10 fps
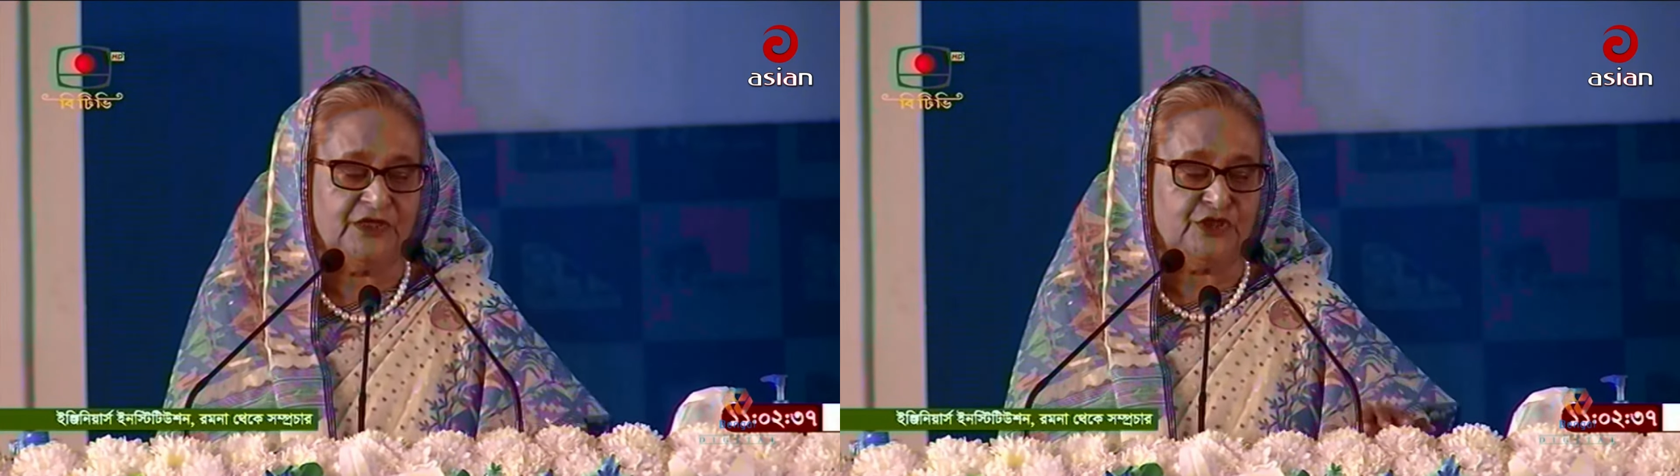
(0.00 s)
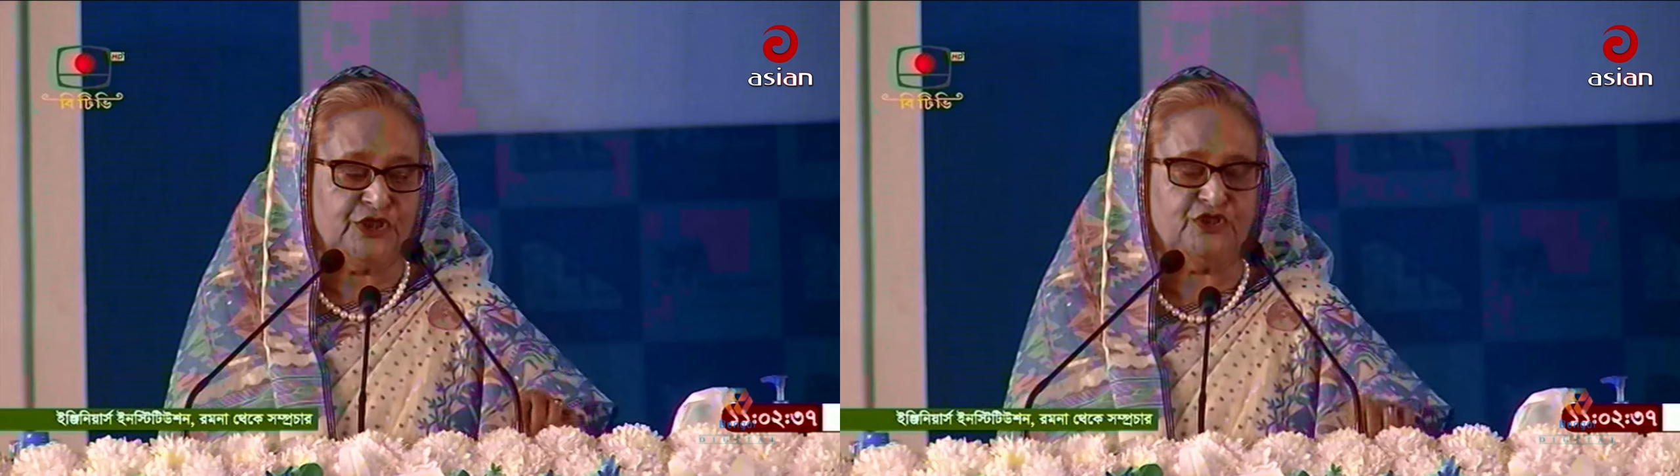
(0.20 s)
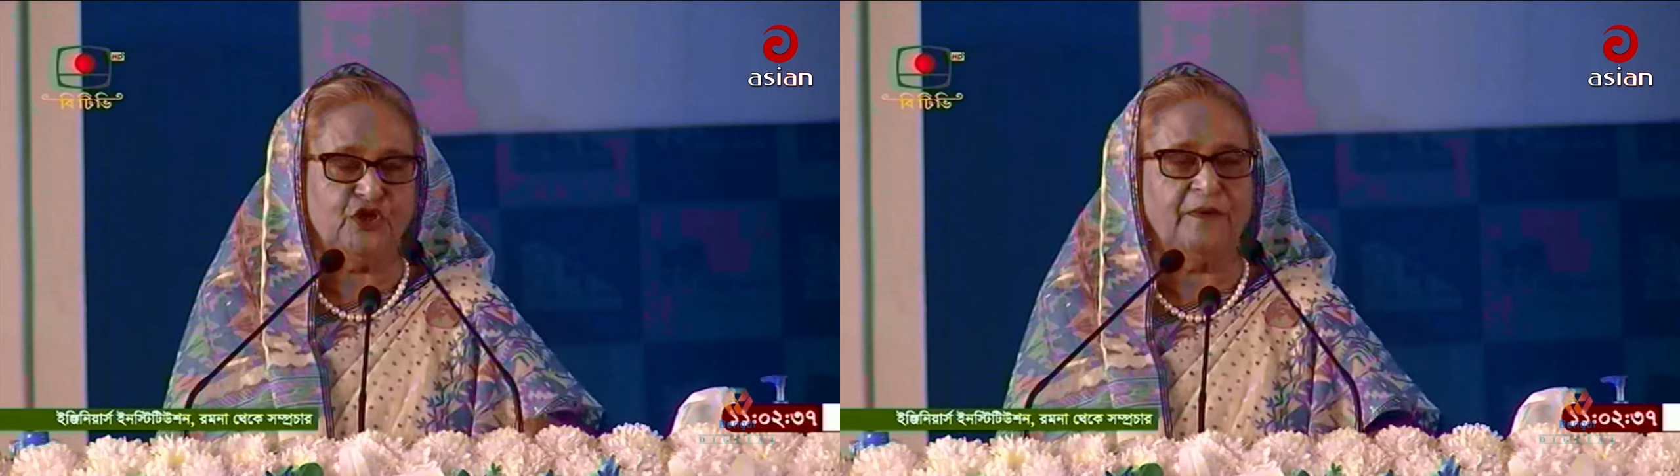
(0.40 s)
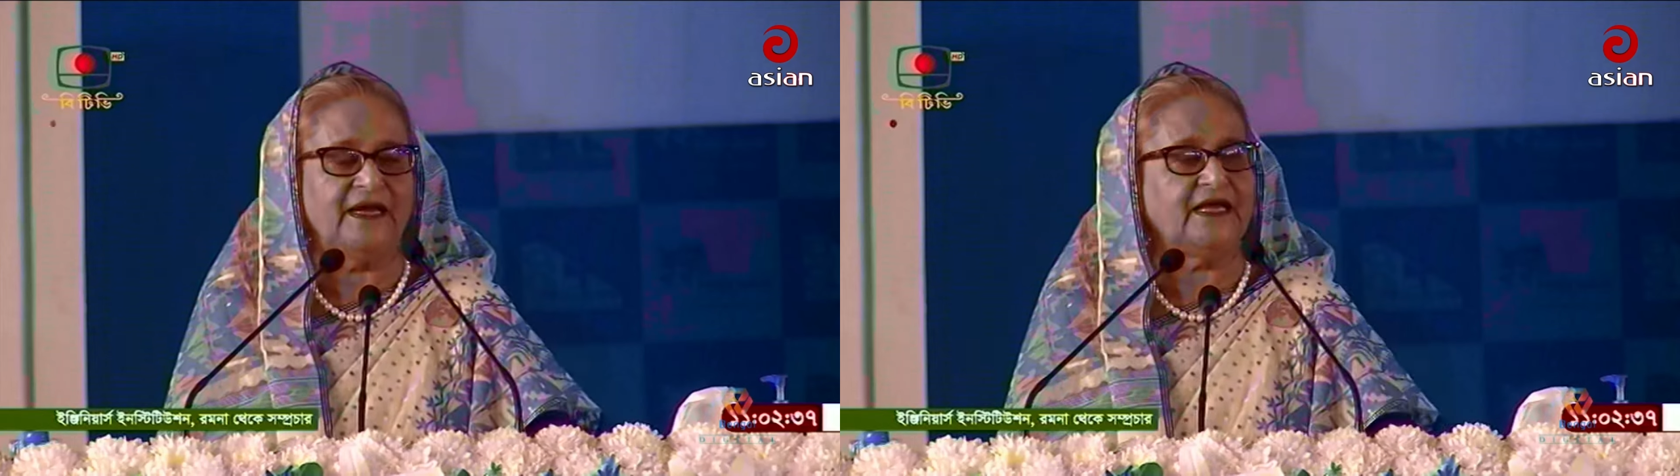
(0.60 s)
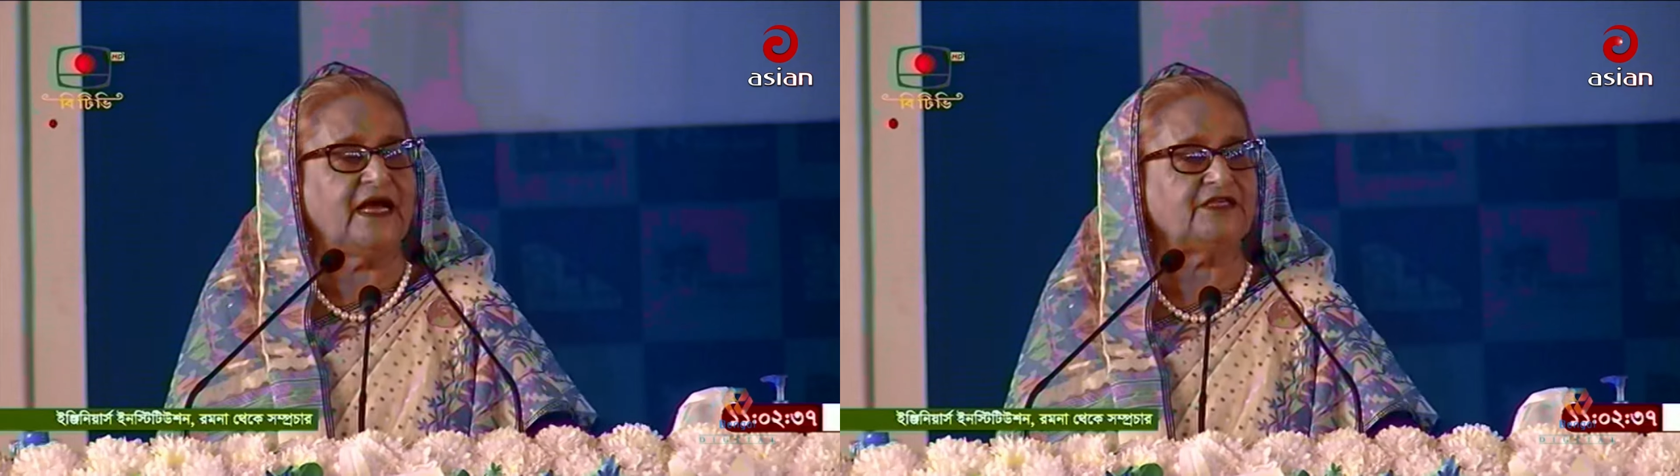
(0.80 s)
দ্বিতীয়বার
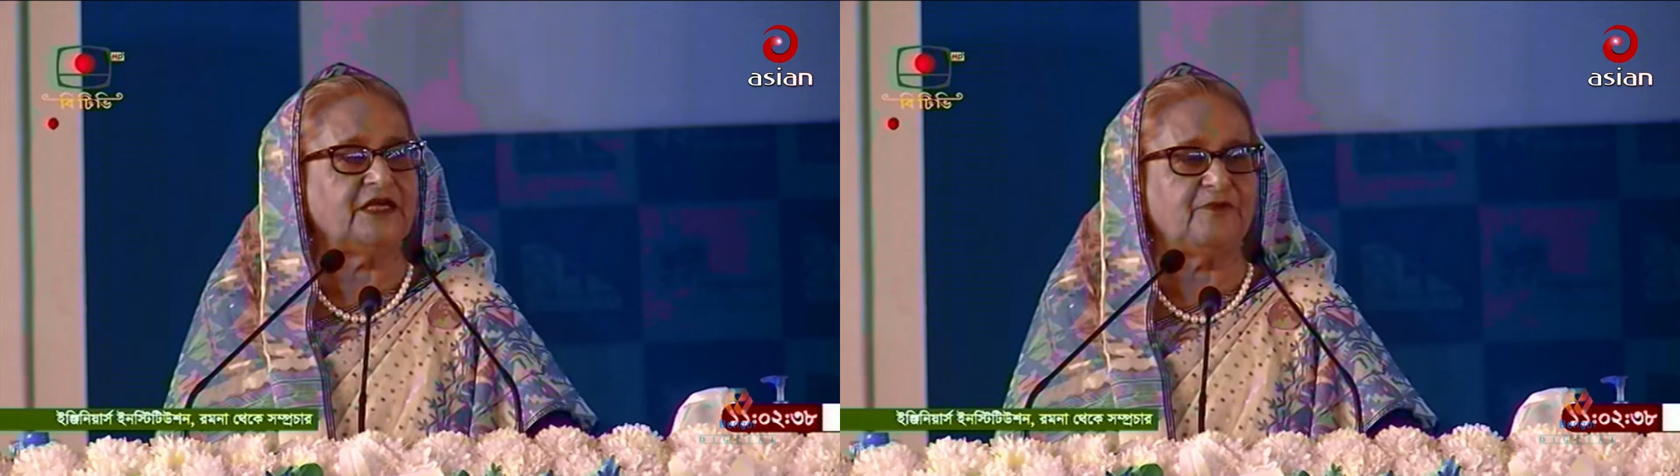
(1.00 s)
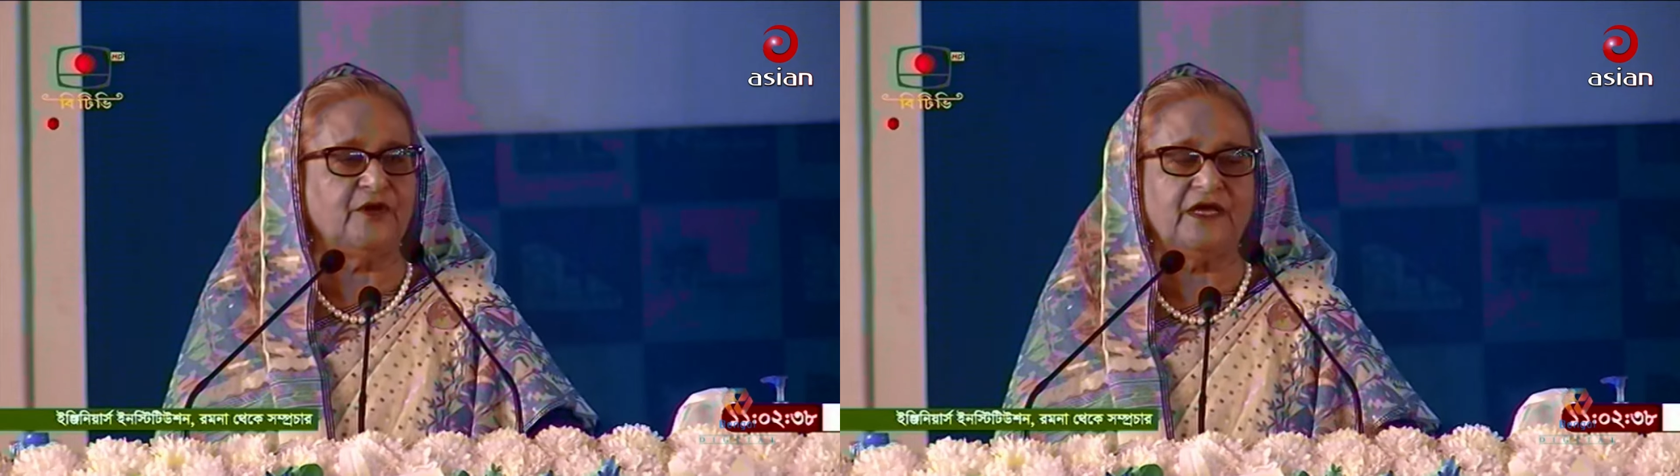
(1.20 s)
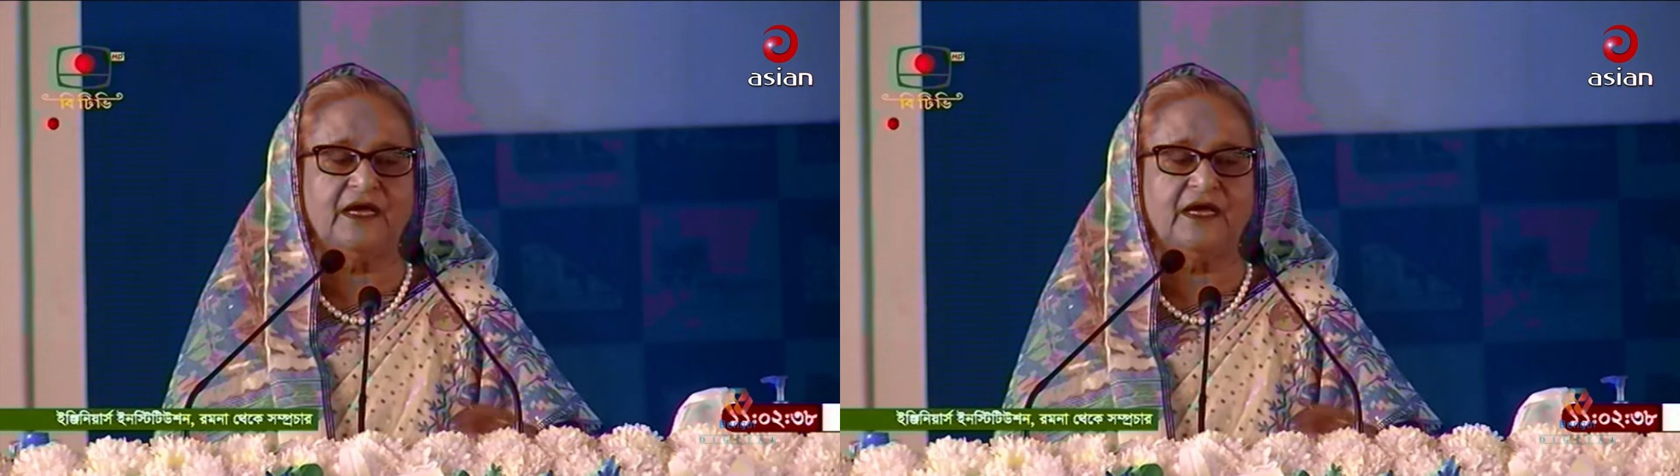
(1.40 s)
আসার পরে